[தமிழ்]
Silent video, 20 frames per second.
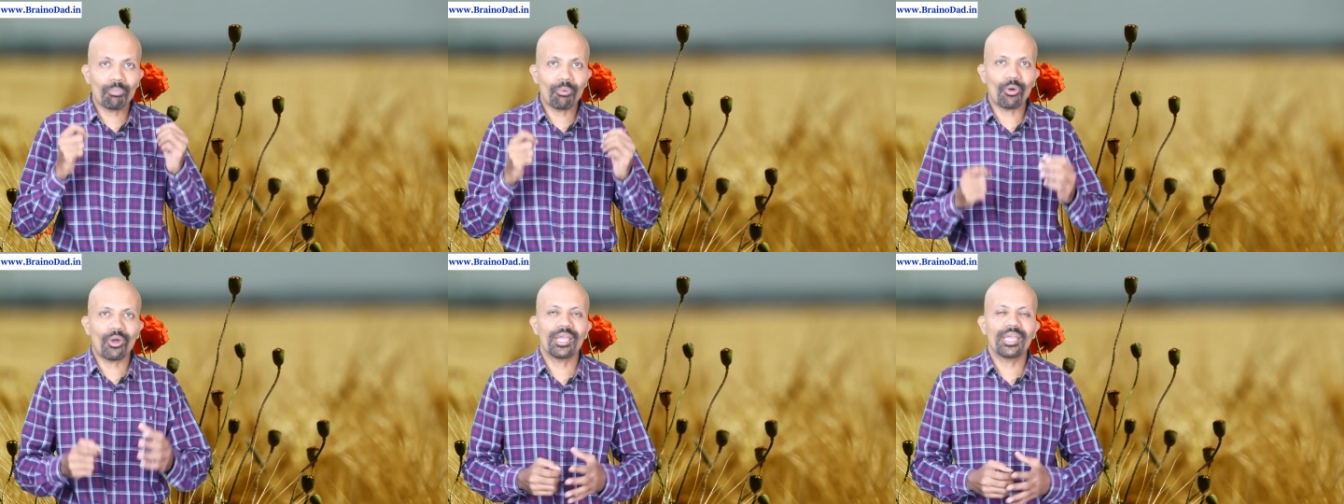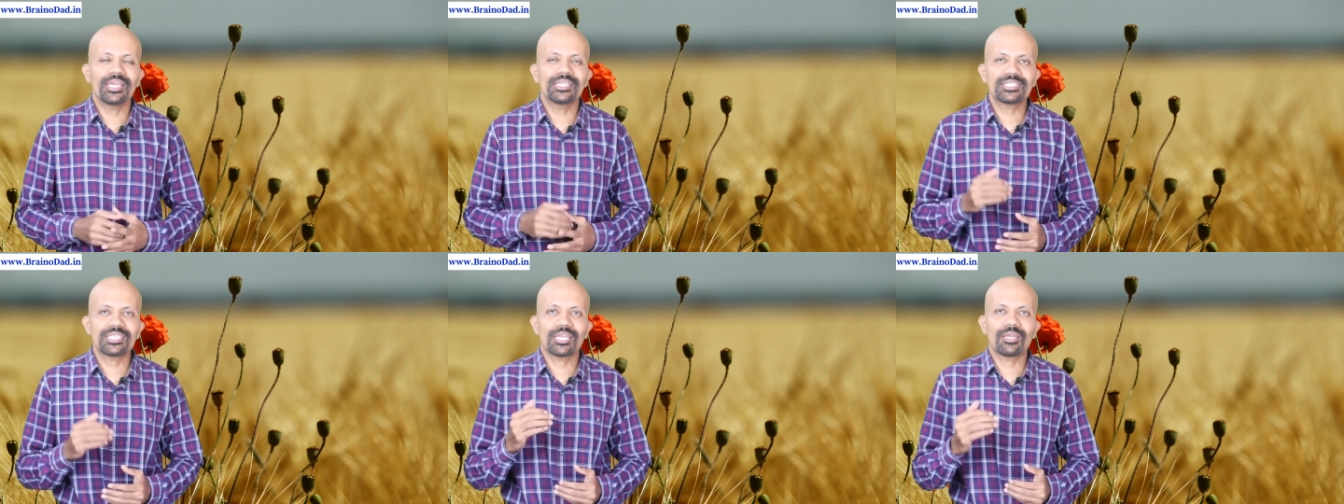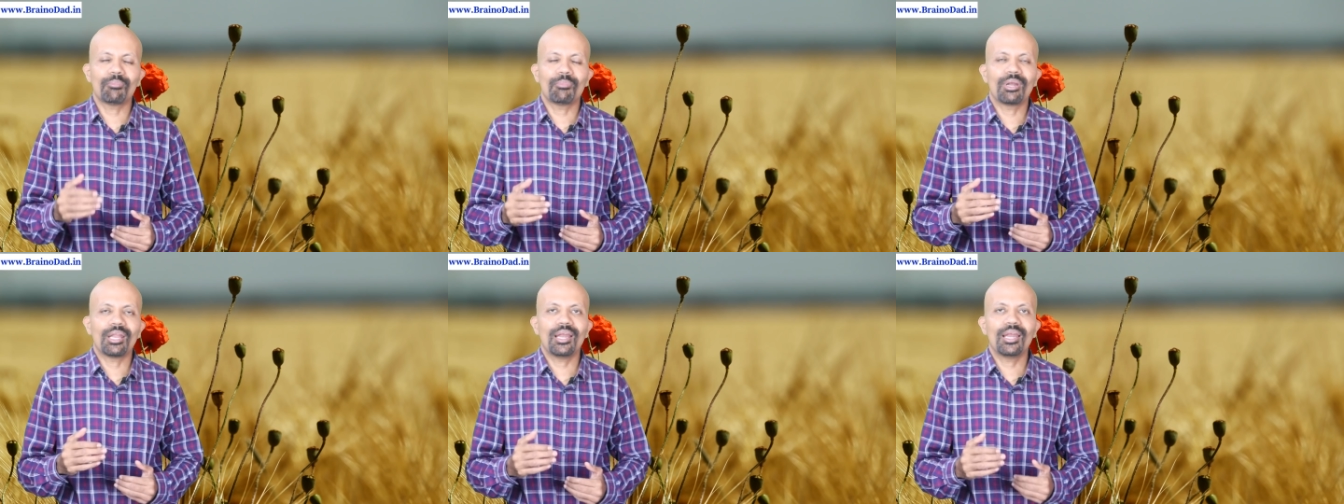பாயிண்ட்ஸை
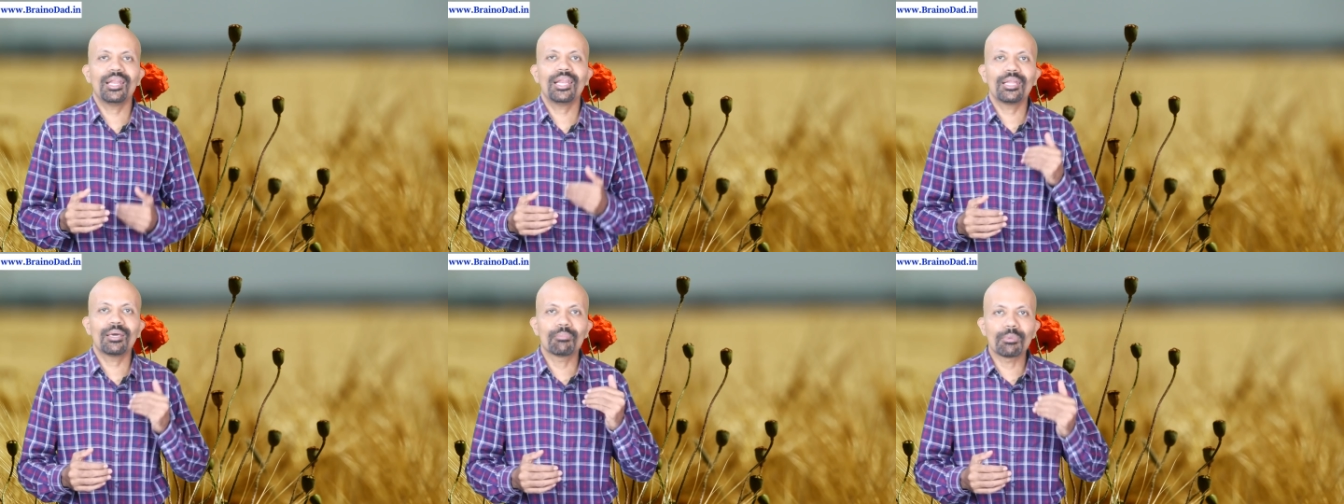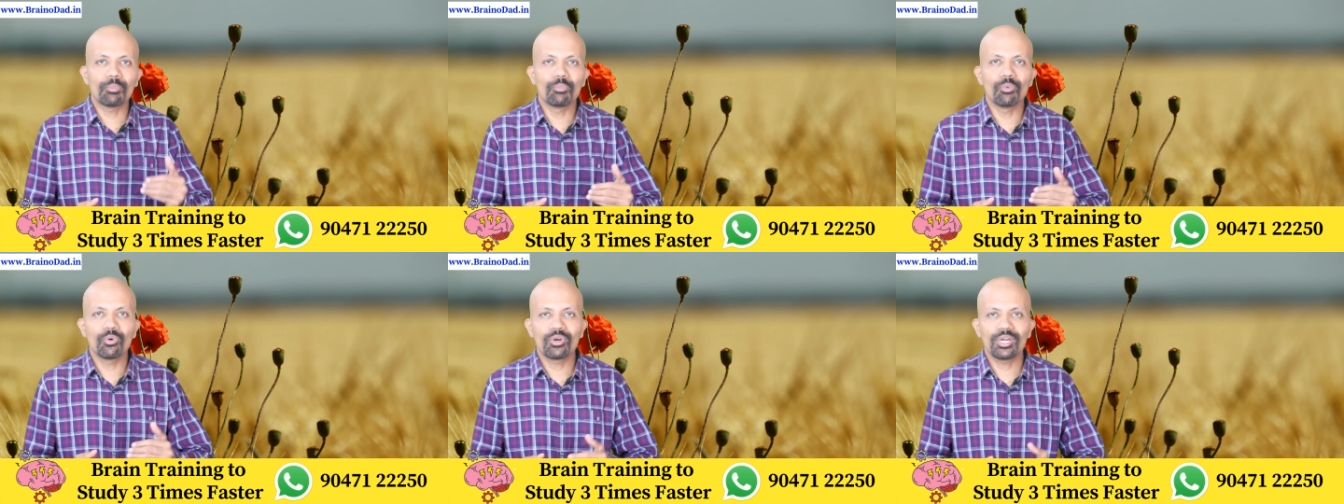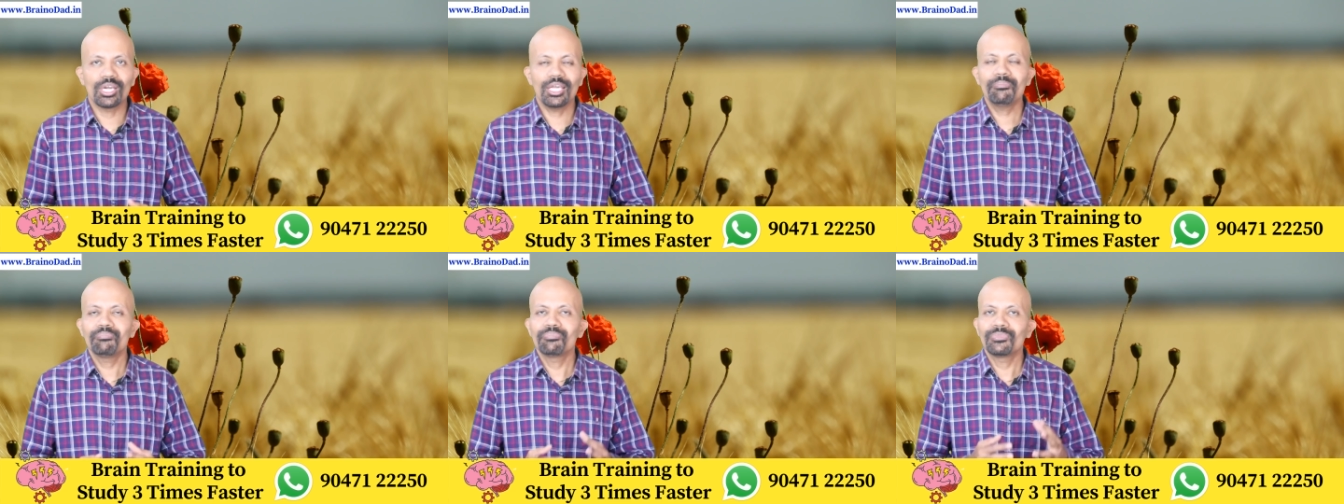நம்மளால் நம்ம
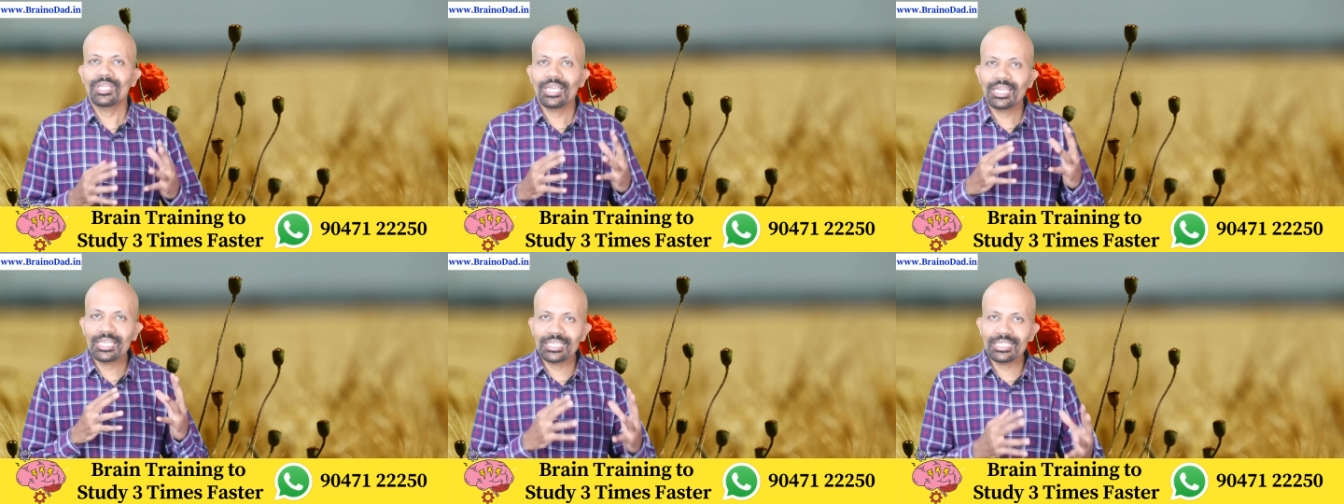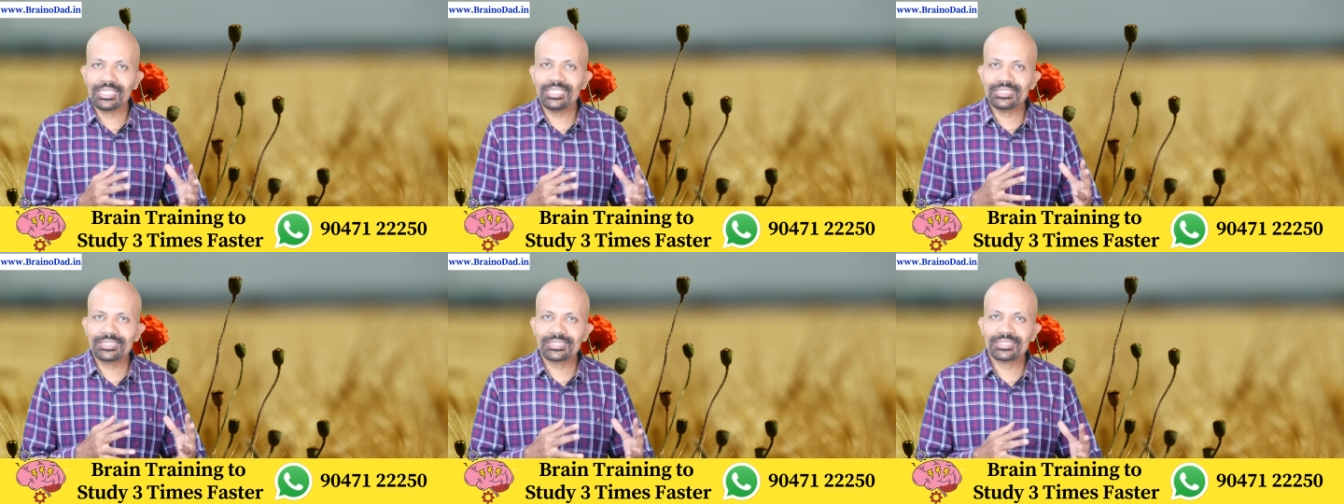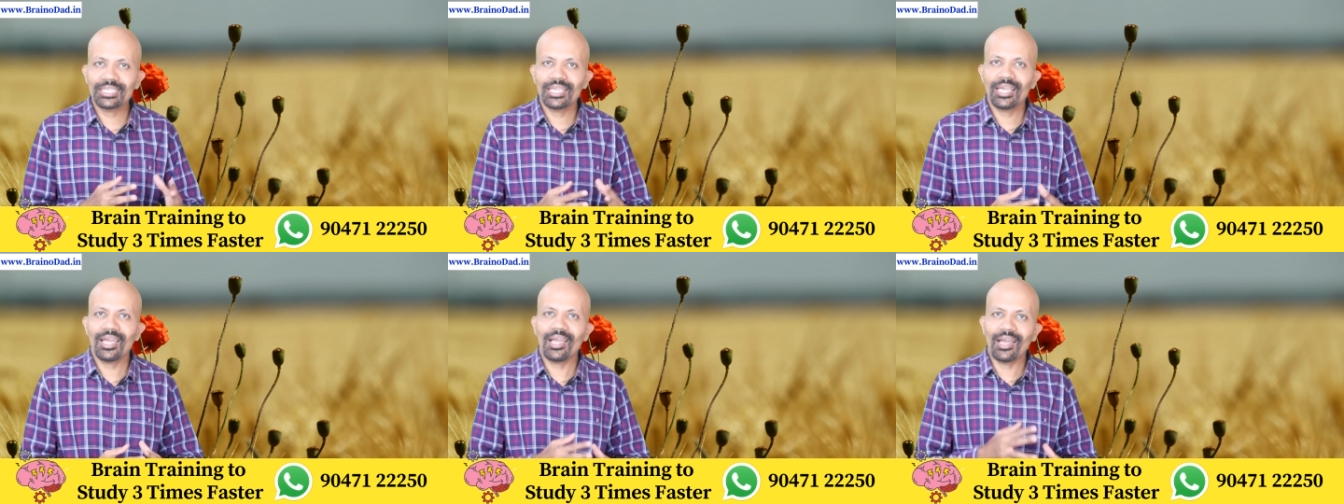புக்கில்
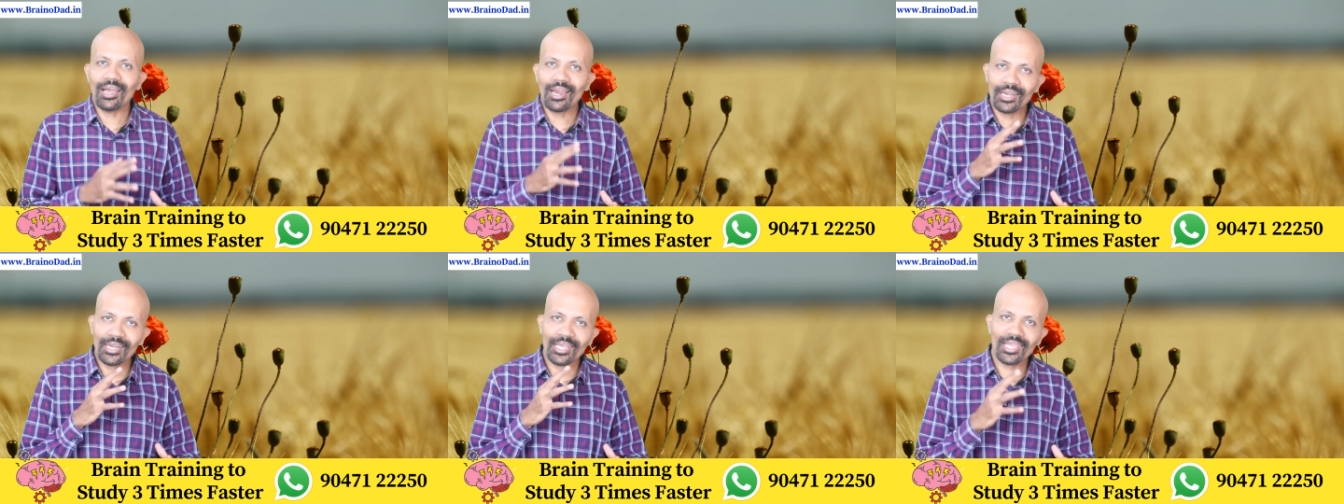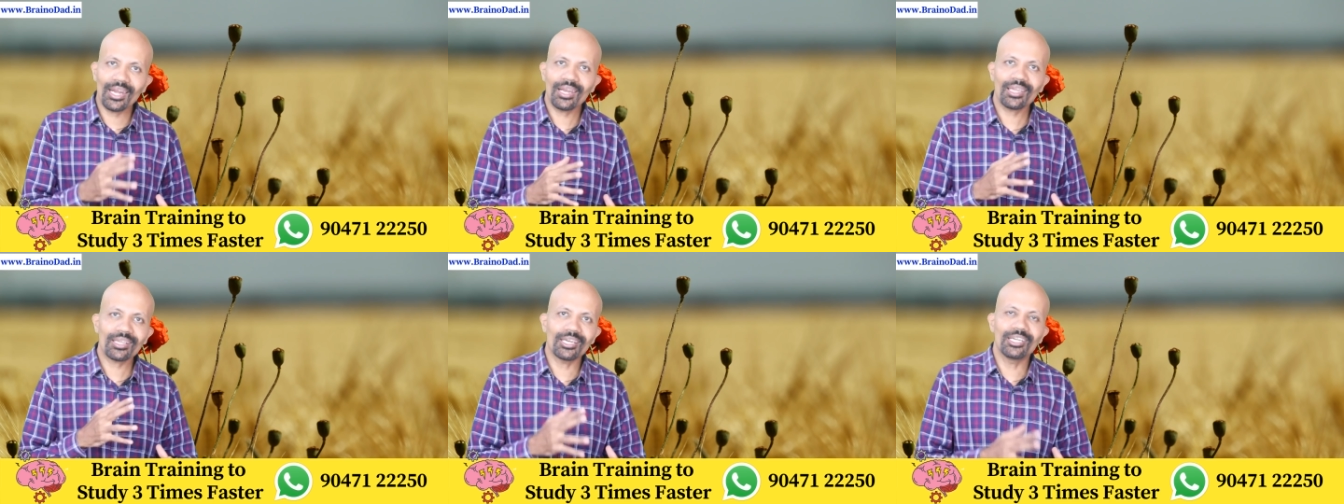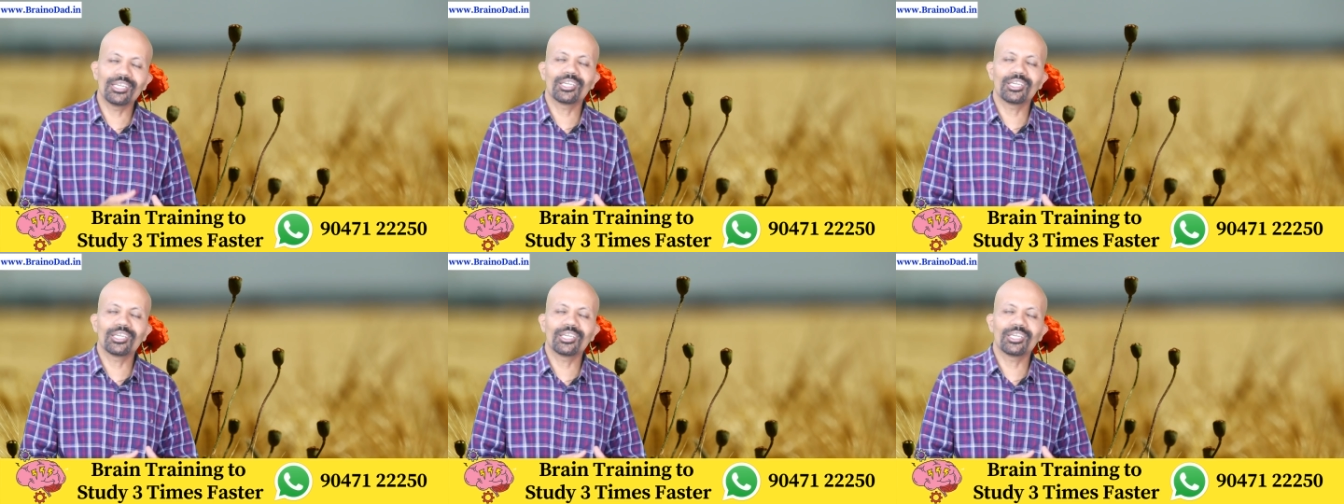ஈஸியாக அடையாளம்